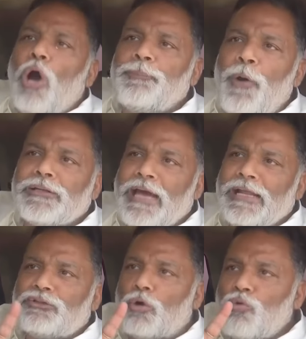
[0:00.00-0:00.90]
तोड़फोड़
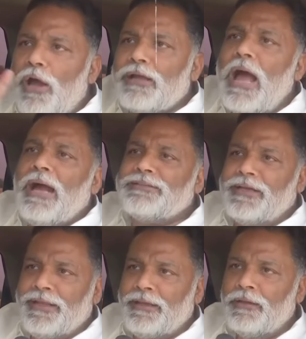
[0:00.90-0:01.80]
करे तो कोई एक्ट
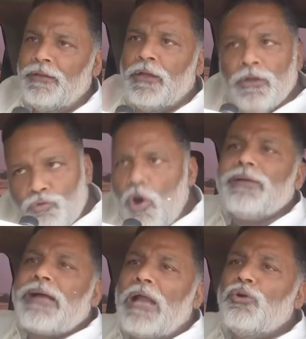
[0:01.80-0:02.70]
नहीं
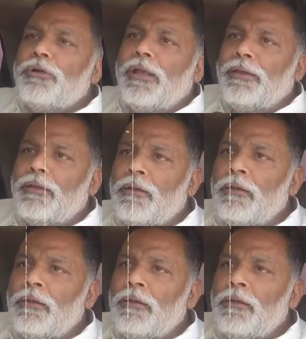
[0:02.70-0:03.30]
कोई कानून नहीं